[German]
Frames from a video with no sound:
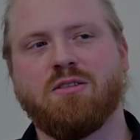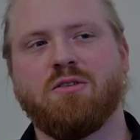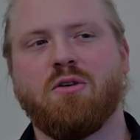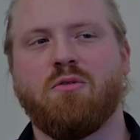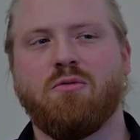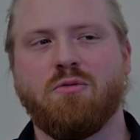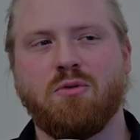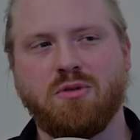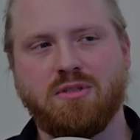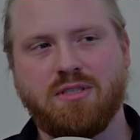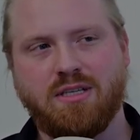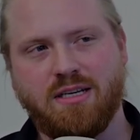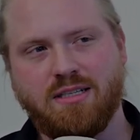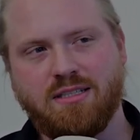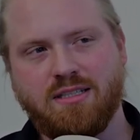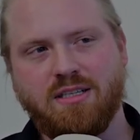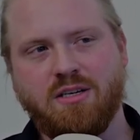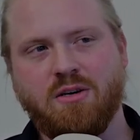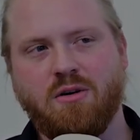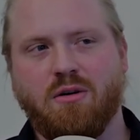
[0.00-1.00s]
noch
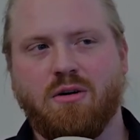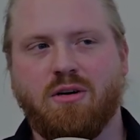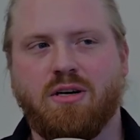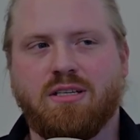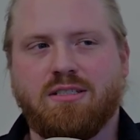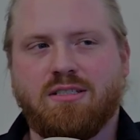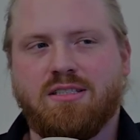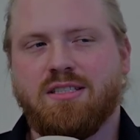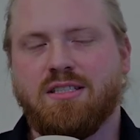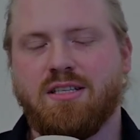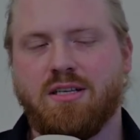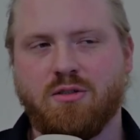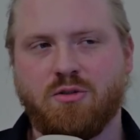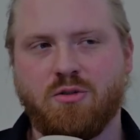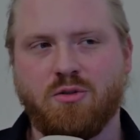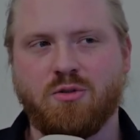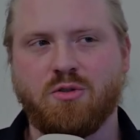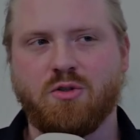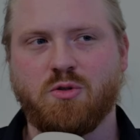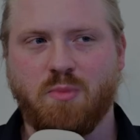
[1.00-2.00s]
wohltätigen
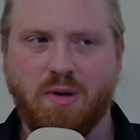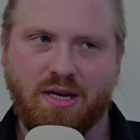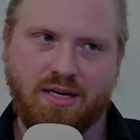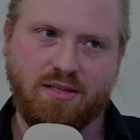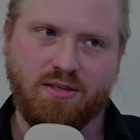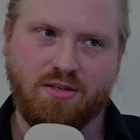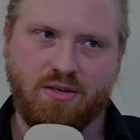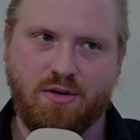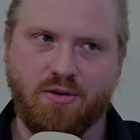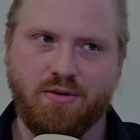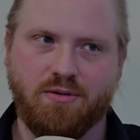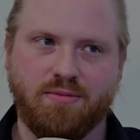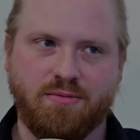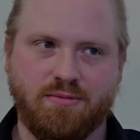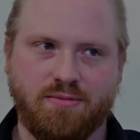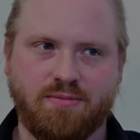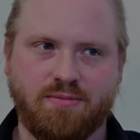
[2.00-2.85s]
Organisationen spenden können.